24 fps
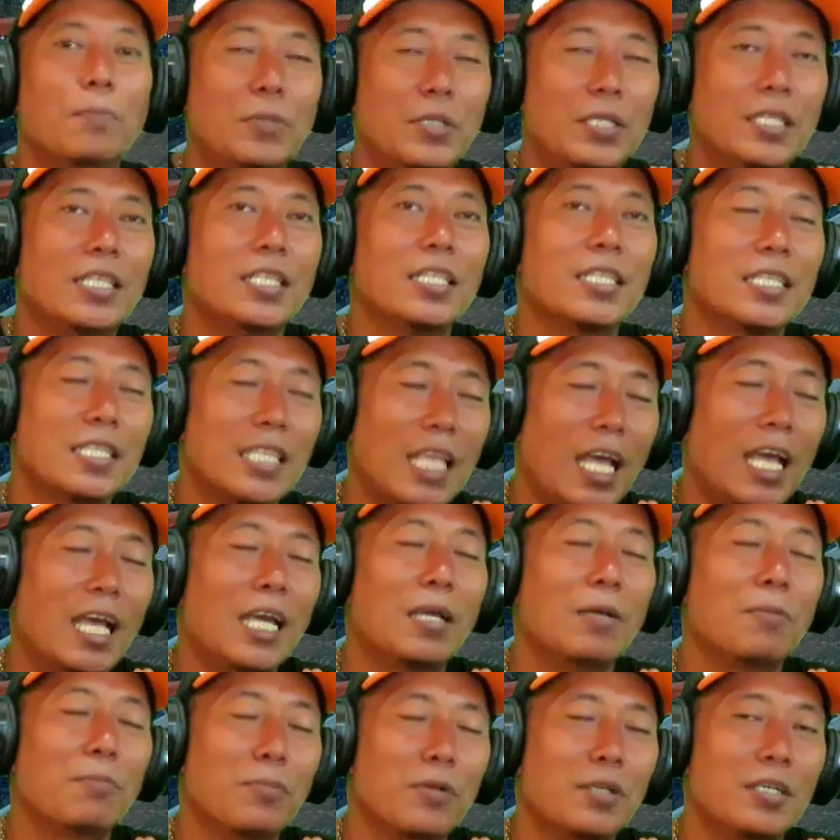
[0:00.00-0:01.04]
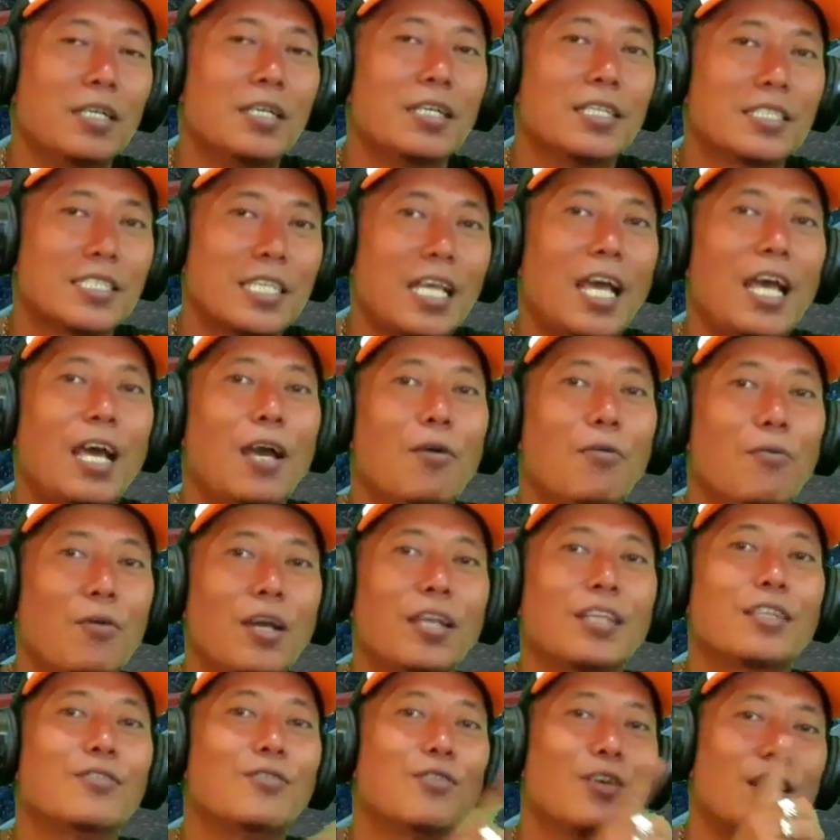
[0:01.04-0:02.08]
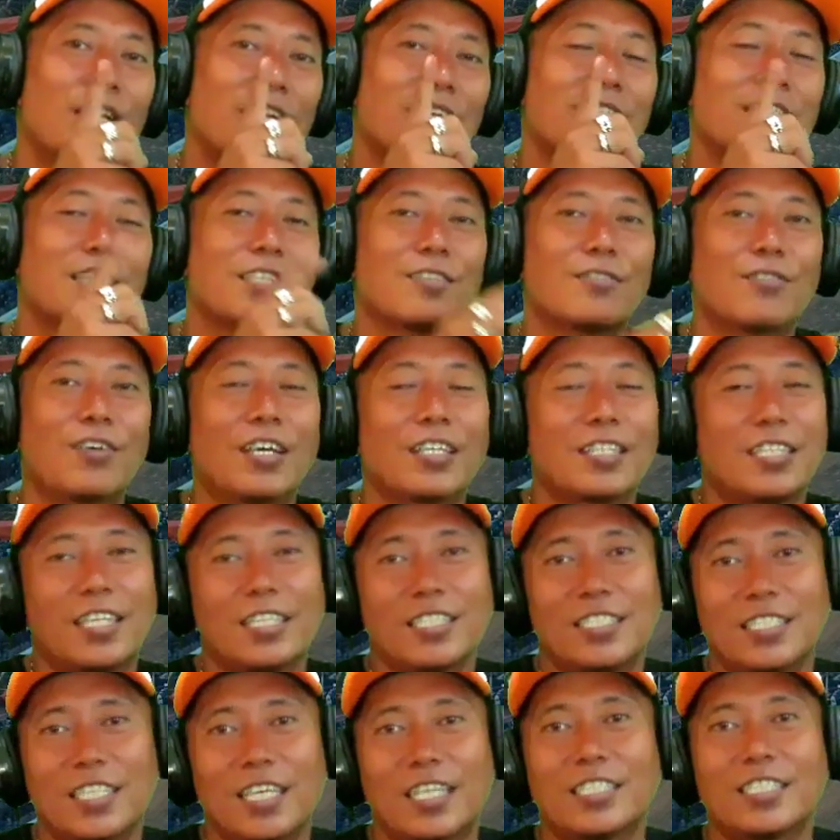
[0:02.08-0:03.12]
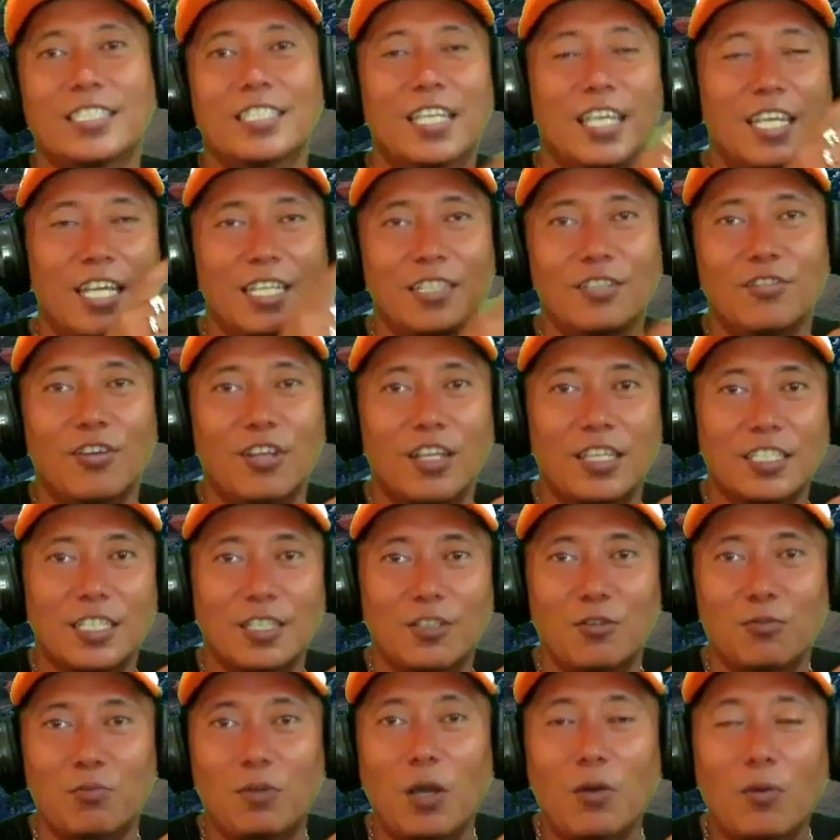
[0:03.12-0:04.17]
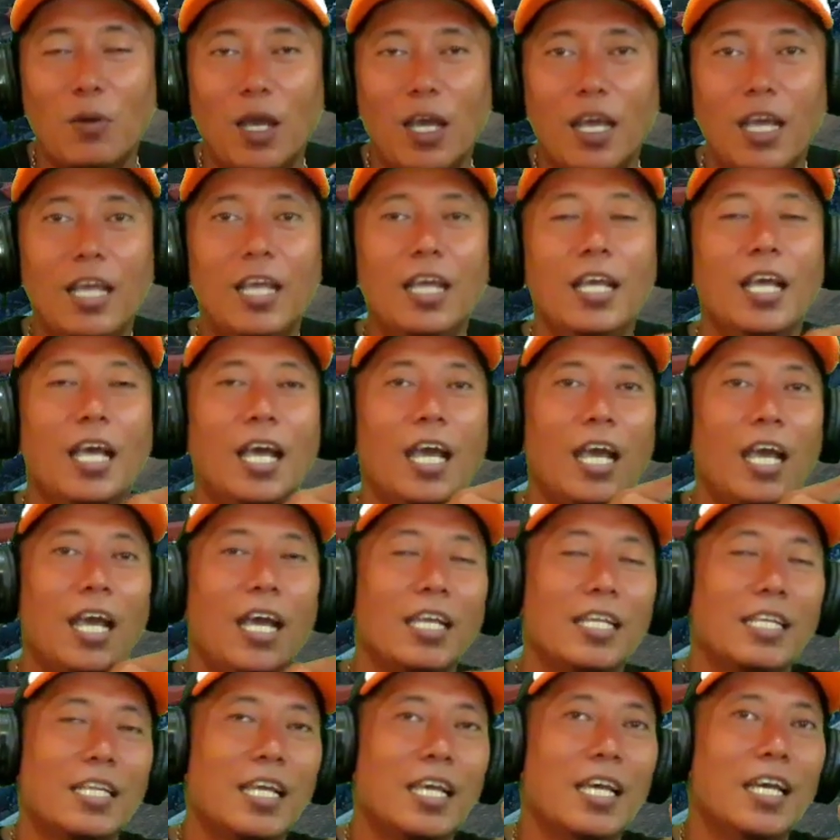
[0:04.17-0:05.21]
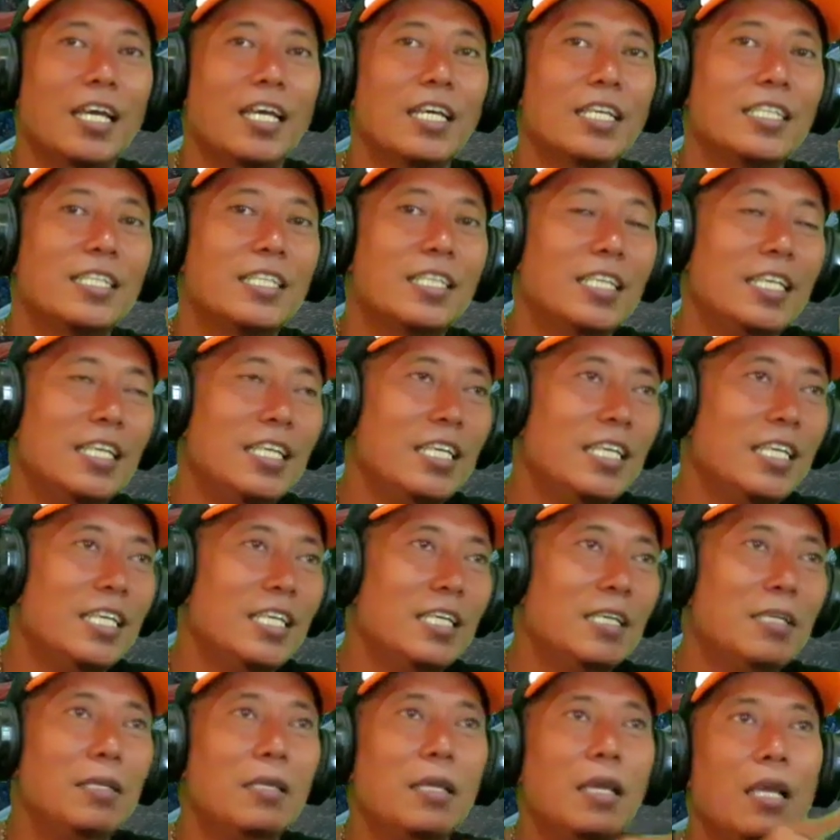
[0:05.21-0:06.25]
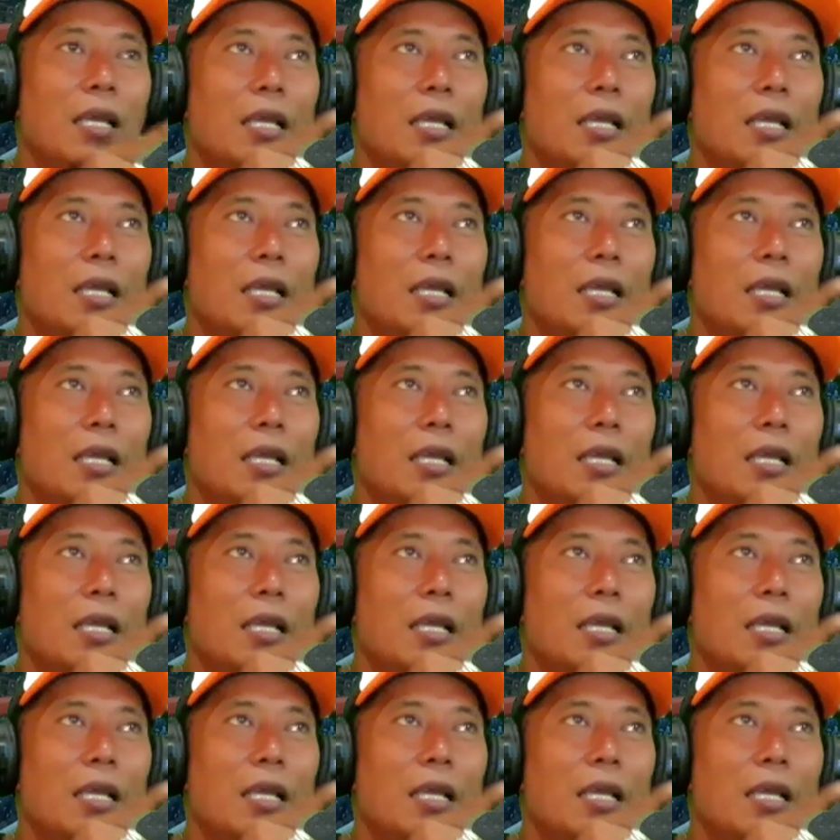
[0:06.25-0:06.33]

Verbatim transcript: bintang pesawat juara satu atasnya sedangkan juara satu bawah ada di